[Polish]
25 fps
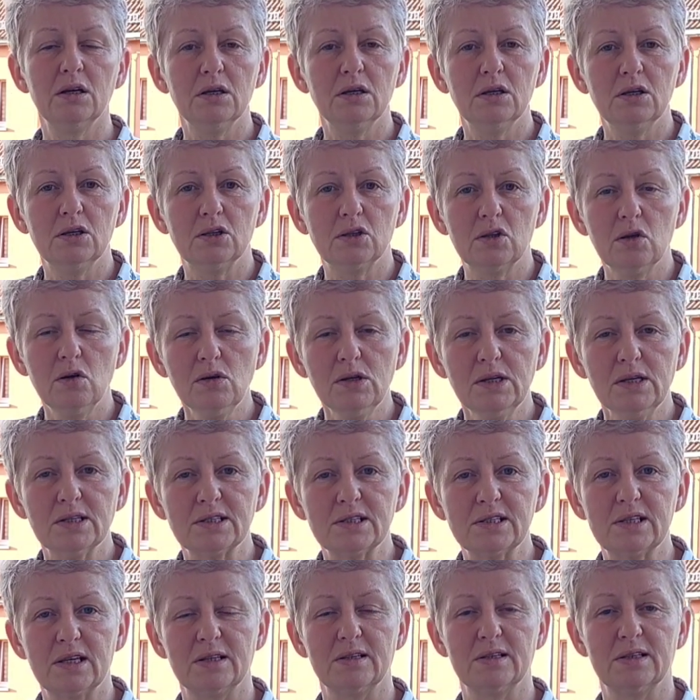I to
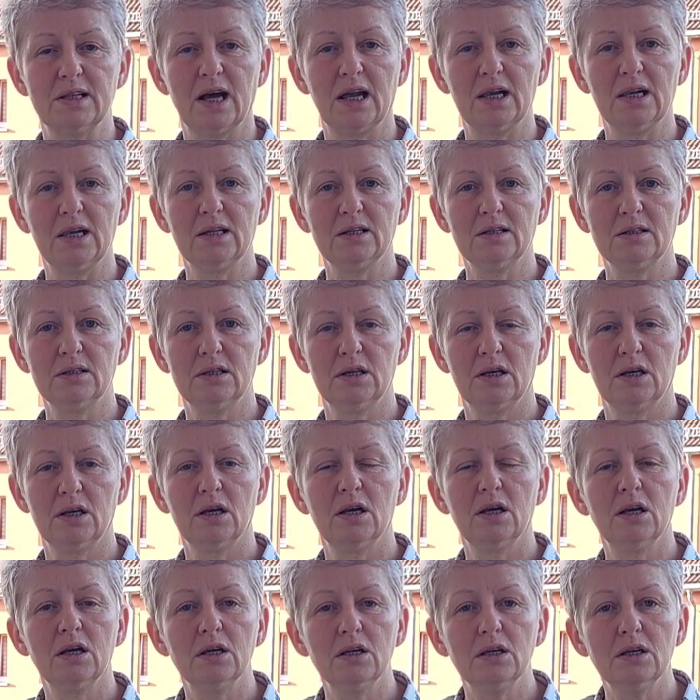jest ten talent.
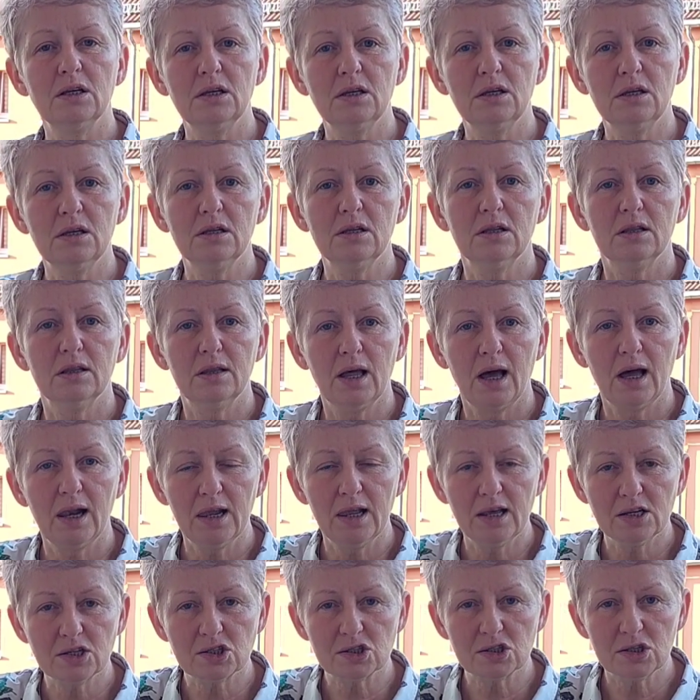I
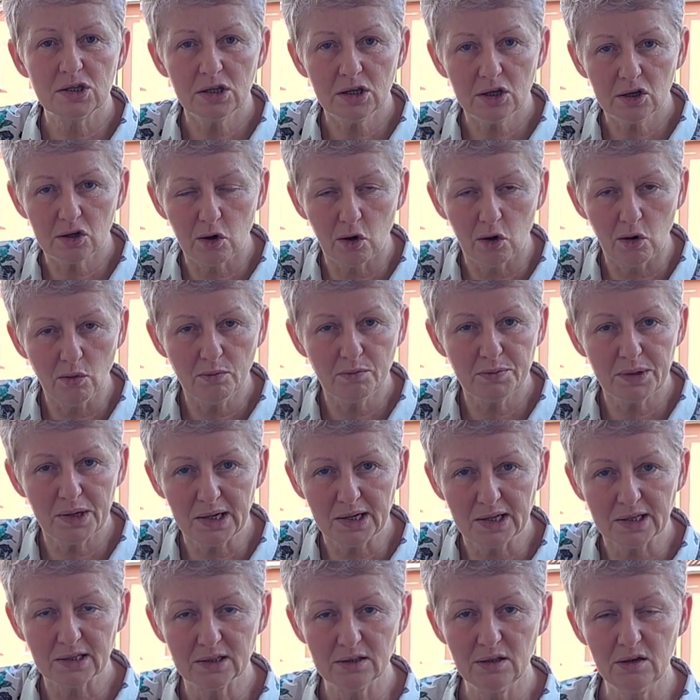należy go
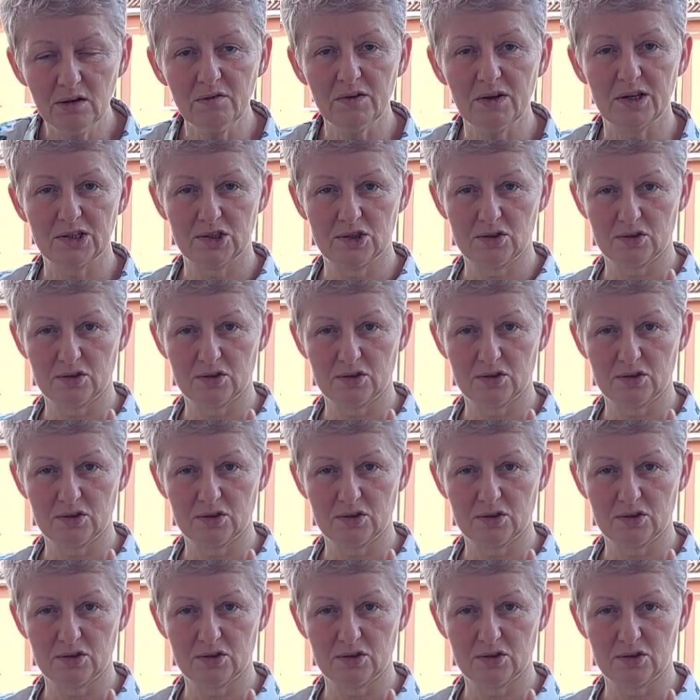pielęgnować.